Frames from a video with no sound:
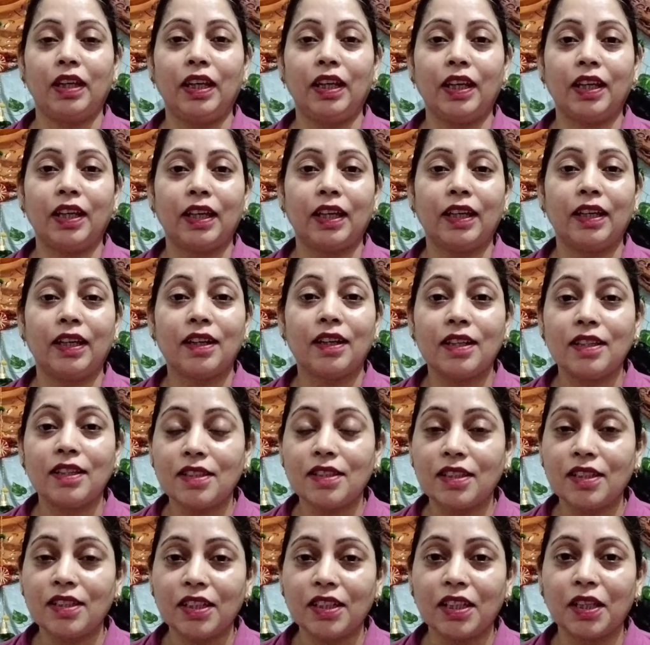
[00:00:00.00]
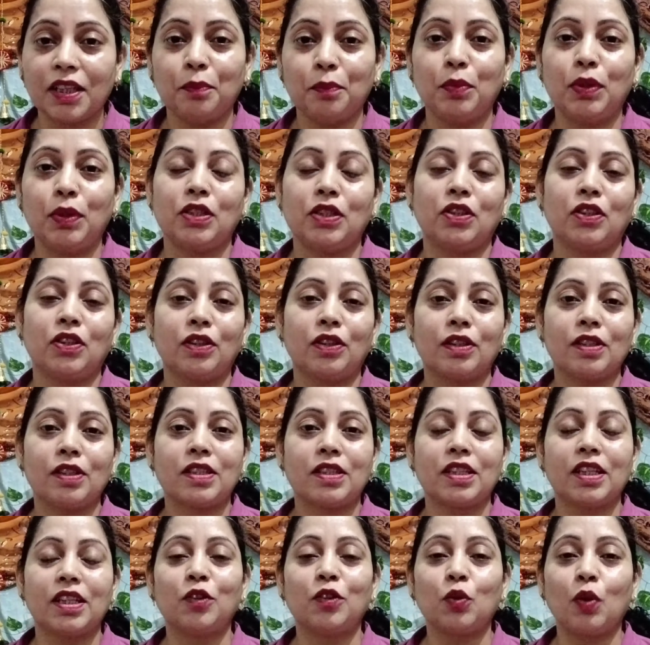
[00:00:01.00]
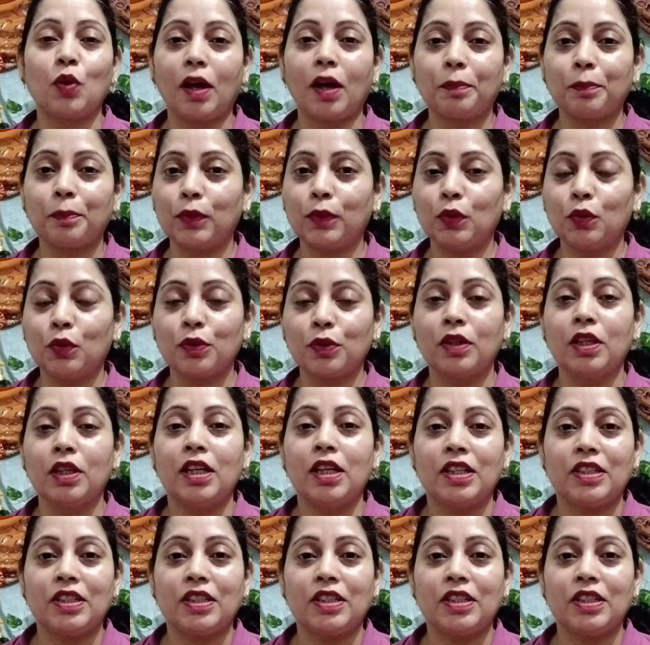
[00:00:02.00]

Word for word: एक है अलसी के बीज इसे तो आप लोग